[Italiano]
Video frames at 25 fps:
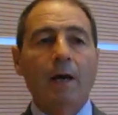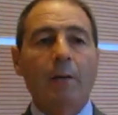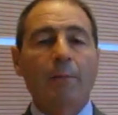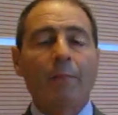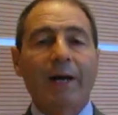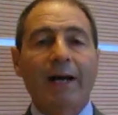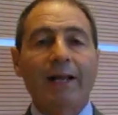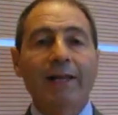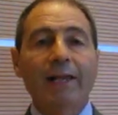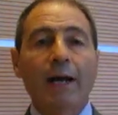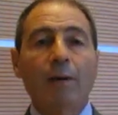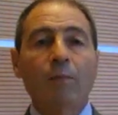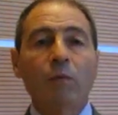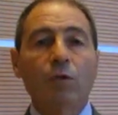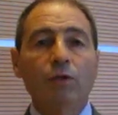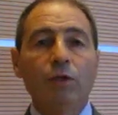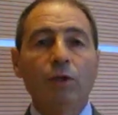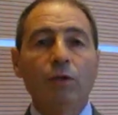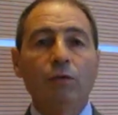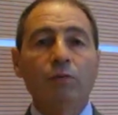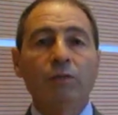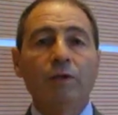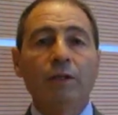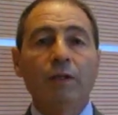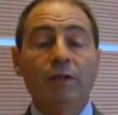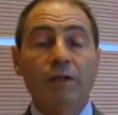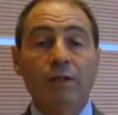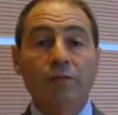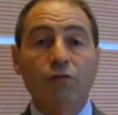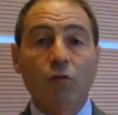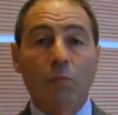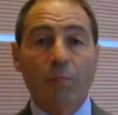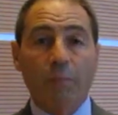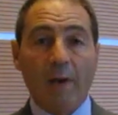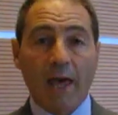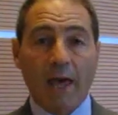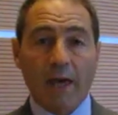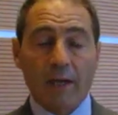Parliamo di un TV
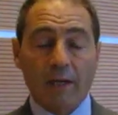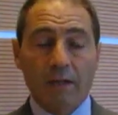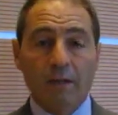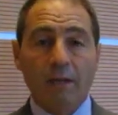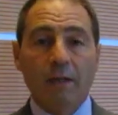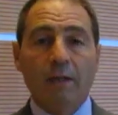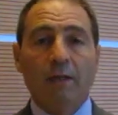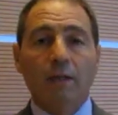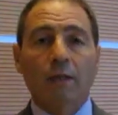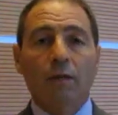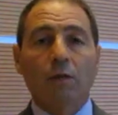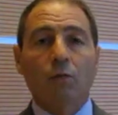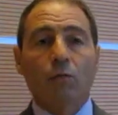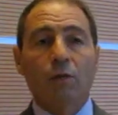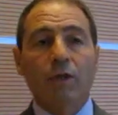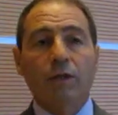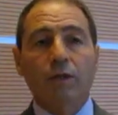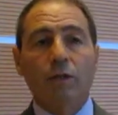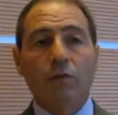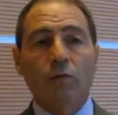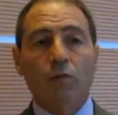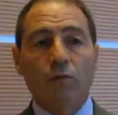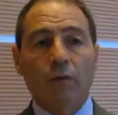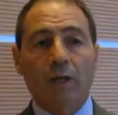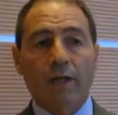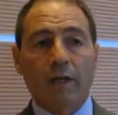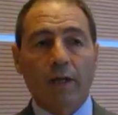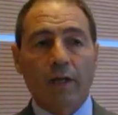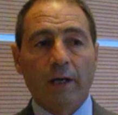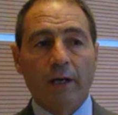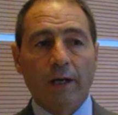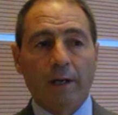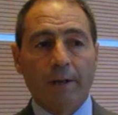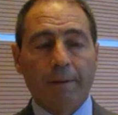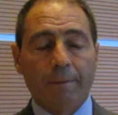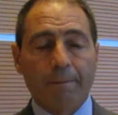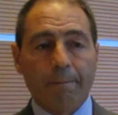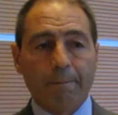Play, quindi un,
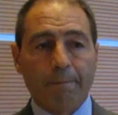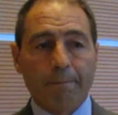eh,